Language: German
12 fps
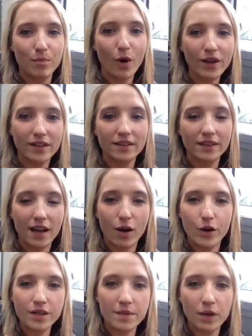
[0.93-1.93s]
Moin,
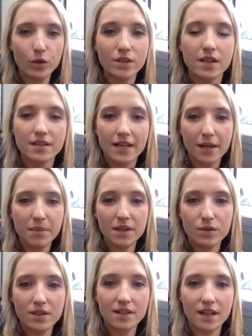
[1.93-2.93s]
ja, heute mal ein kurzes
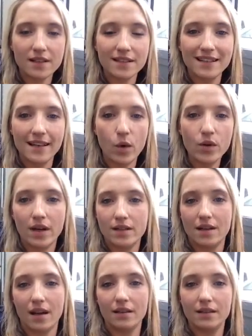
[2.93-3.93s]
Statement zu diesen ganzen
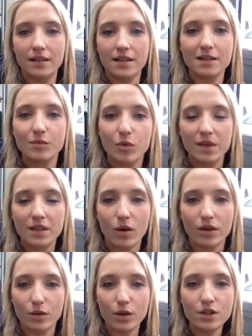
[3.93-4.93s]
Clown-Attacken, die jetzt im Moment
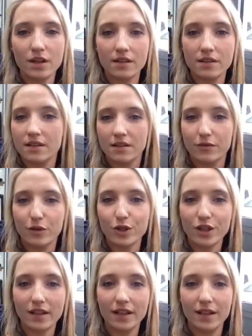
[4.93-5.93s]
auch in Deutschland äh,
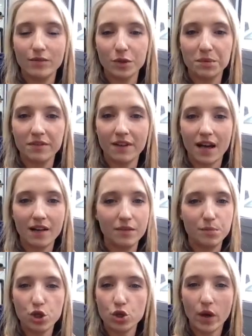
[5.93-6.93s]
vonstatten gehen, wo ich mich frage, wie
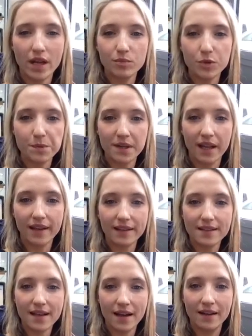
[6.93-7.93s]
bescheuert muss man
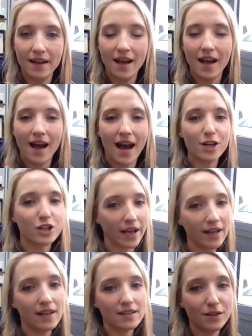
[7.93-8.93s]
eigentlich sein?
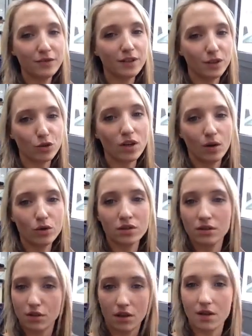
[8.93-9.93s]
Erschrecken an sich finde ich total
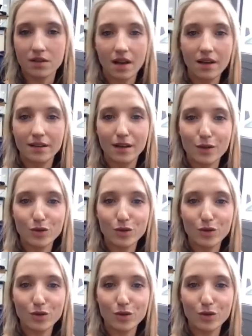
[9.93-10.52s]
lustig, sage ich ganz ehrlich.